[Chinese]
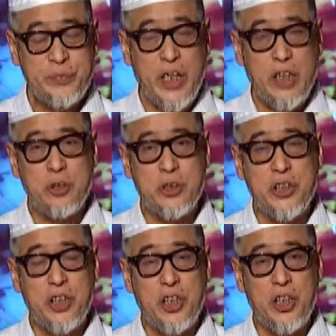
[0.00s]
也就
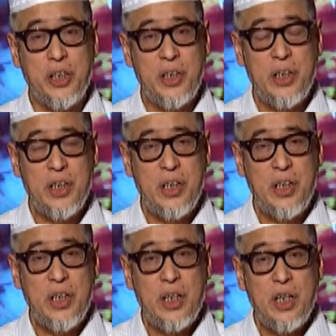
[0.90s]
是
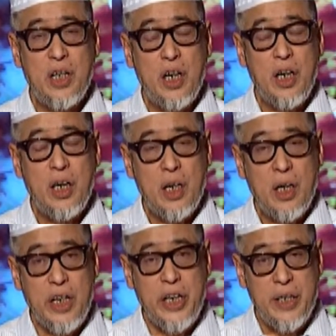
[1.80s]

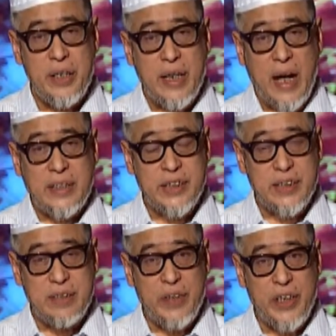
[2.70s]
灵感
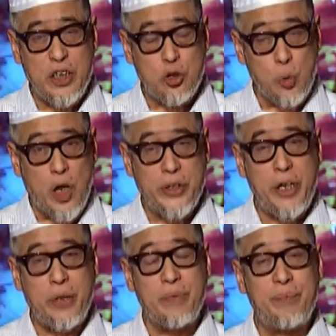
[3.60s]
思维的主要
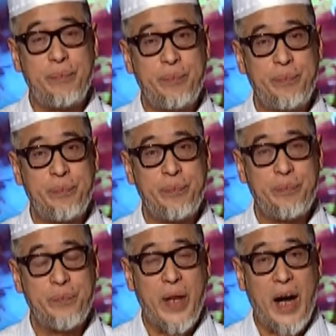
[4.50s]
内容，
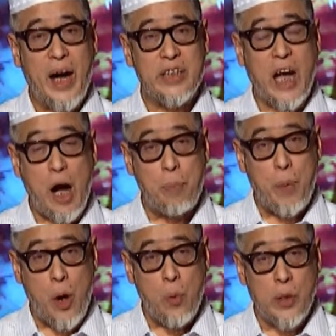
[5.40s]
啊，它
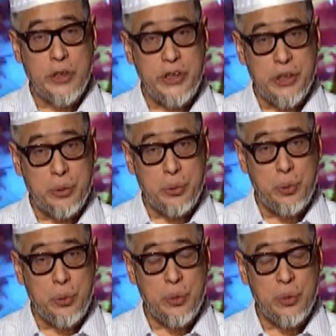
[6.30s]
包括境
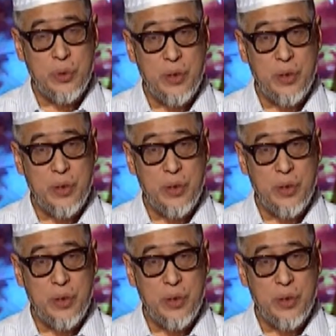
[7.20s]
遇、